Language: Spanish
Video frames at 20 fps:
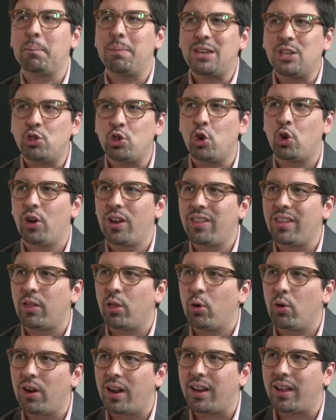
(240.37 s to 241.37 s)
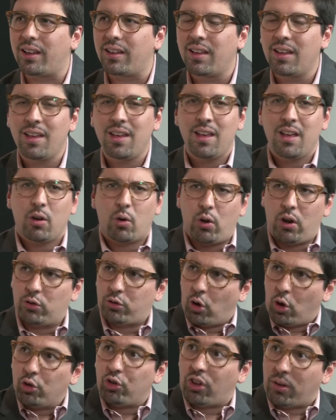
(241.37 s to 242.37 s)
millones de dólares. Con
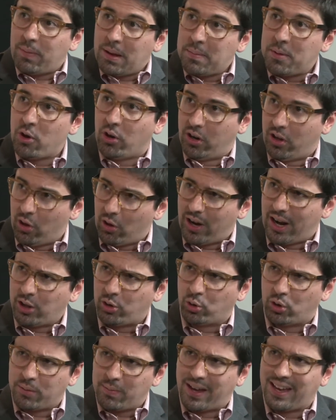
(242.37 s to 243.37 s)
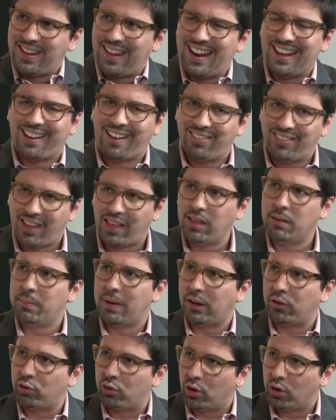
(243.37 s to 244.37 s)
esos 11 mil millones de dólares, tú te imaginas la cantidad de
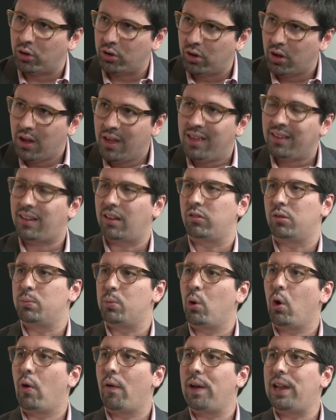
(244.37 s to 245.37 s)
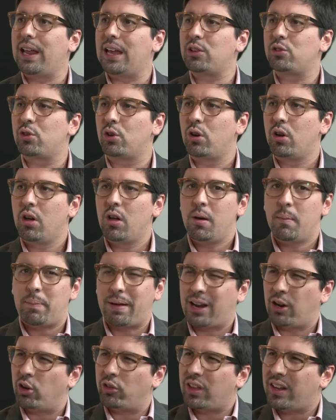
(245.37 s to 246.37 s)
inversión que se pudo haber hecho
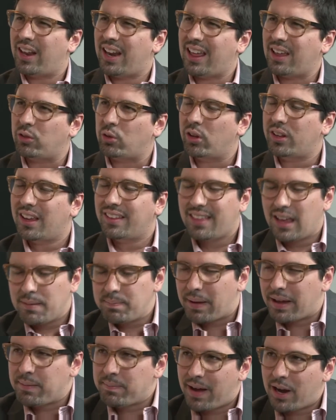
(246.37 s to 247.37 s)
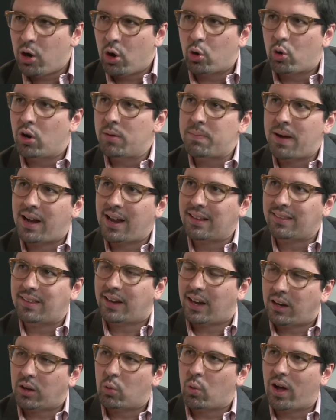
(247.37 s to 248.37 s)
para no tener esto. Es que este es el país más loco del planeta,
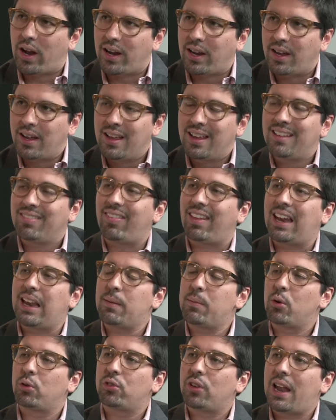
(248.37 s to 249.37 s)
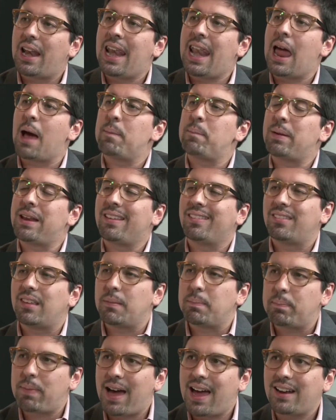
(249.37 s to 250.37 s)
en el cual tenemos la
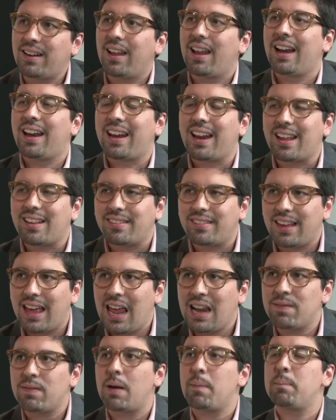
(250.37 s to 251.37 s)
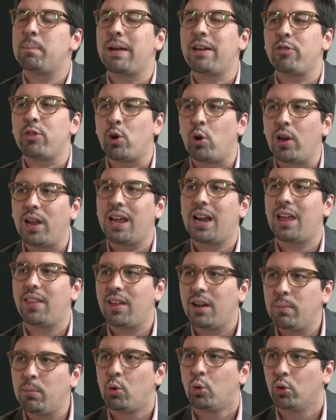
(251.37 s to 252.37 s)
principal reserva petrolera
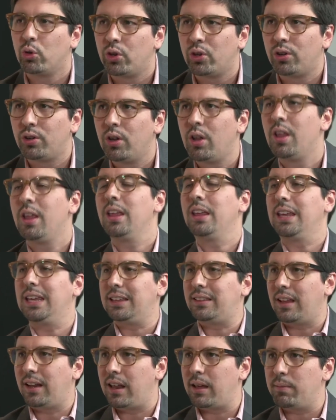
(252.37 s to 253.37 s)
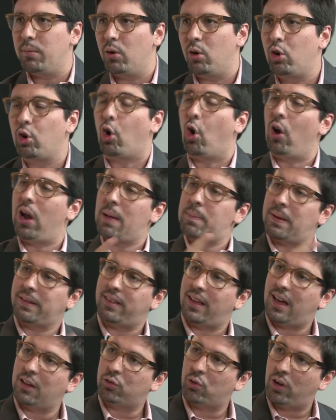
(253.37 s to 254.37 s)
del mundo y tenemos colas para
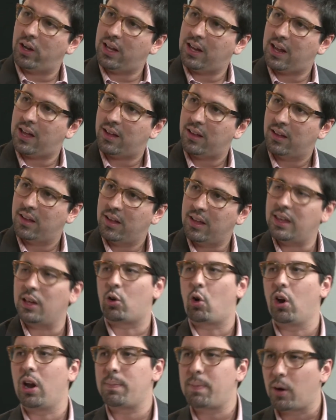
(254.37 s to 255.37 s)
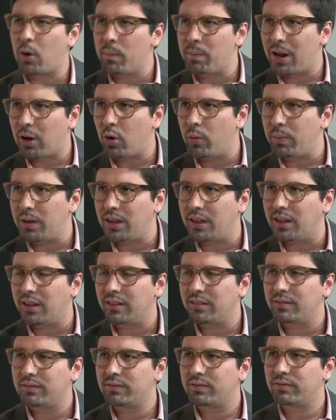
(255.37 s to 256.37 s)
hacer gasolina y colas para comprar comida. Pero el
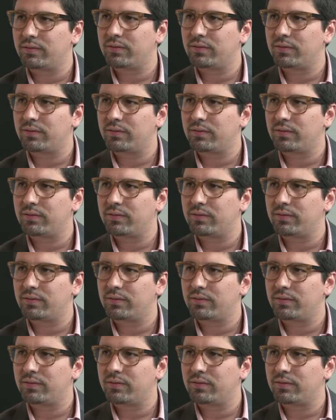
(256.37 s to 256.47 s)
asunto es